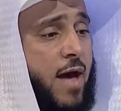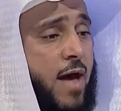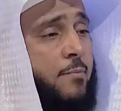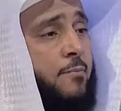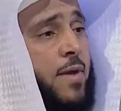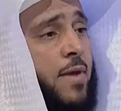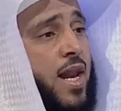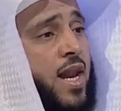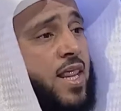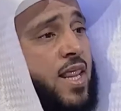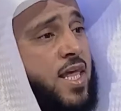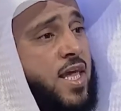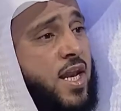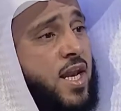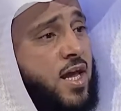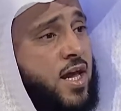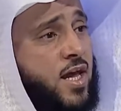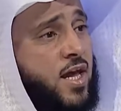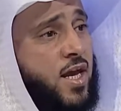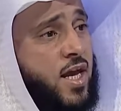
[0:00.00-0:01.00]
أما
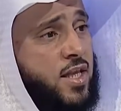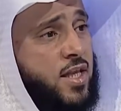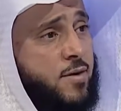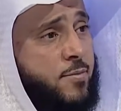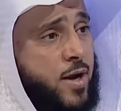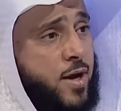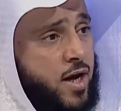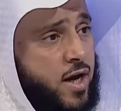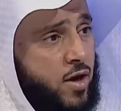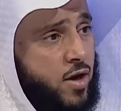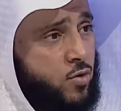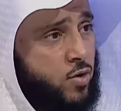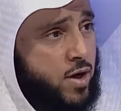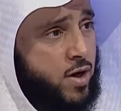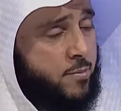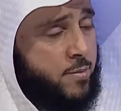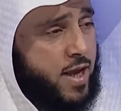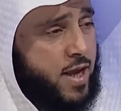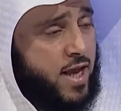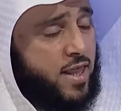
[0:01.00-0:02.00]
الذين
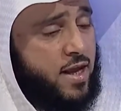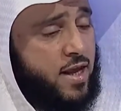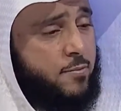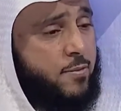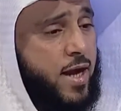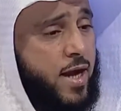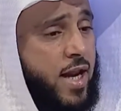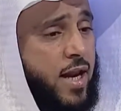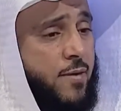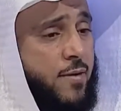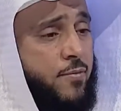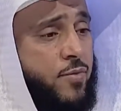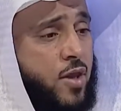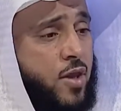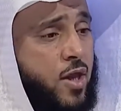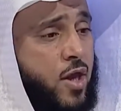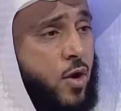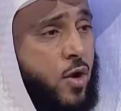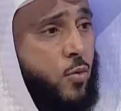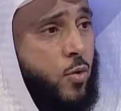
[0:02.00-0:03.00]
يتبرعون بهذا المال
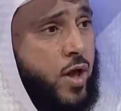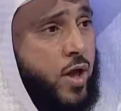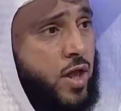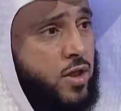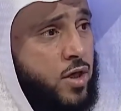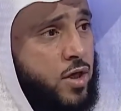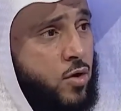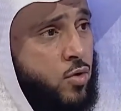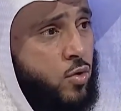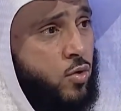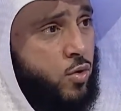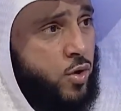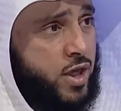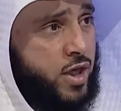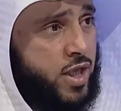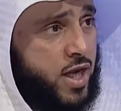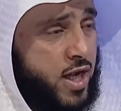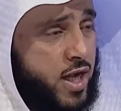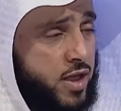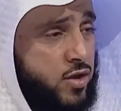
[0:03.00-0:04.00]
ويتكون
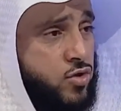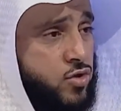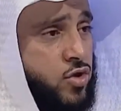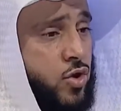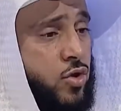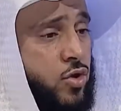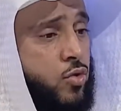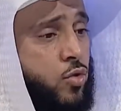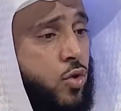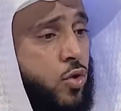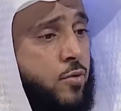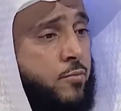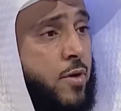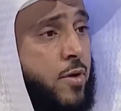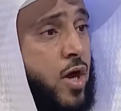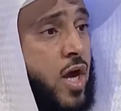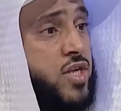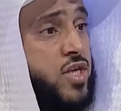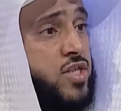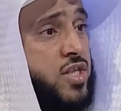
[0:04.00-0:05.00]
إدارة الصندوق
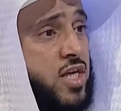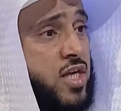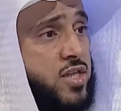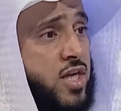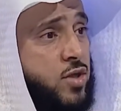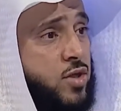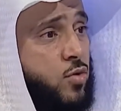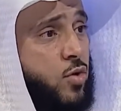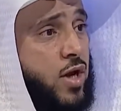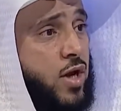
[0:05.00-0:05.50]
مخصصة